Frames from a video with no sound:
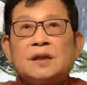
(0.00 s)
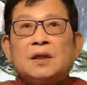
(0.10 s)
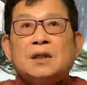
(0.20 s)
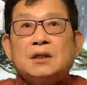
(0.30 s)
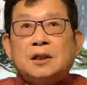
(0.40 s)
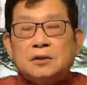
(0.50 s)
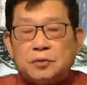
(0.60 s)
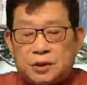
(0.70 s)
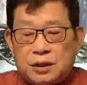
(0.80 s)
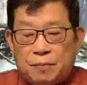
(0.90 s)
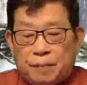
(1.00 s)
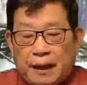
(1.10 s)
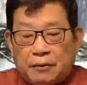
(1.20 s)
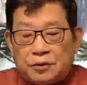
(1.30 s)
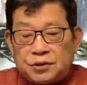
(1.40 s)
印度是以百
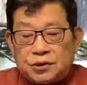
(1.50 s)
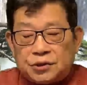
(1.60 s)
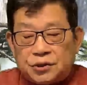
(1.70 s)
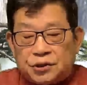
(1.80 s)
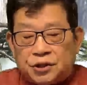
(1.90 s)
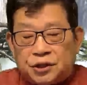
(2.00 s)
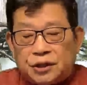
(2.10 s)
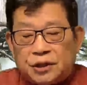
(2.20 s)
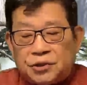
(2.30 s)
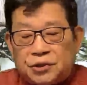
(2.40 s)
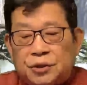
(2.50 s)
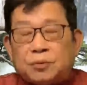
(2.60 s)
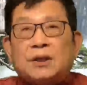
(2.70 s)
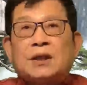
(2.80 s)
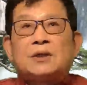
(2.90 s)
分之十七点九
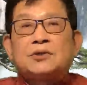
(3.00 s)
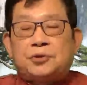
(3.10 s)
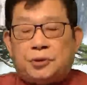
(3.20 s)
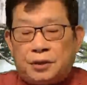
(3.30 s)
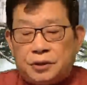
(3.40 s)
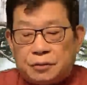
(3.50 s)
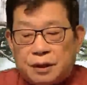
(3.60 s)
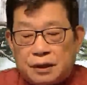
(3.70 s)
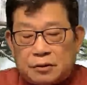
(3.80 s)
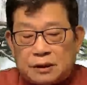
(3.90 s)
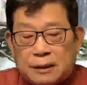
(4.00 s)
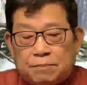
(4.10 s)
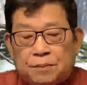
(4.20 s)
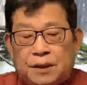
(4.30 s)
的全球人口占比。